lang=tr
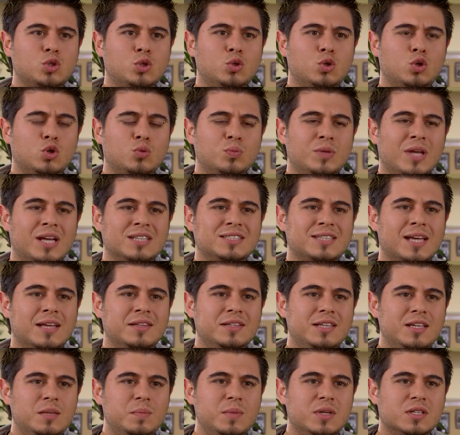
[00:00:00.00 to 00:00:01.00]
hoşlanıyorum diyen
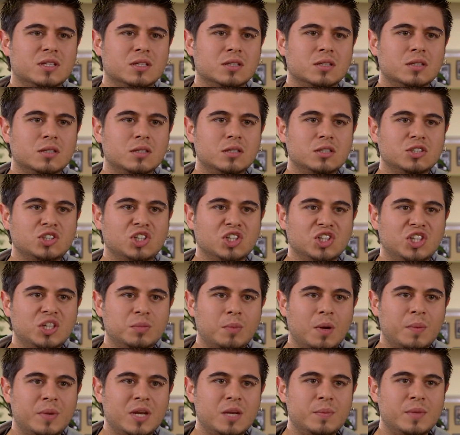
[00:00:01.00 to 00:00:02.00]
sen değil miydin?
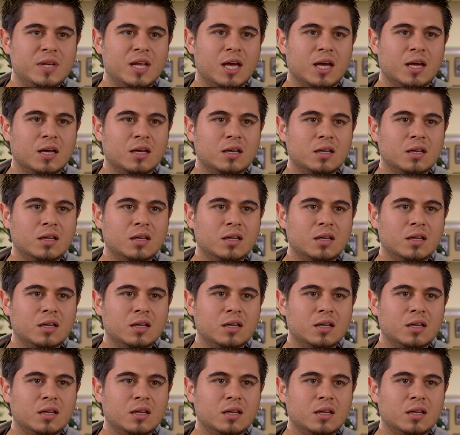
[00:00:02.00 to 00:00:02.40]
Çıldırtma benim yine.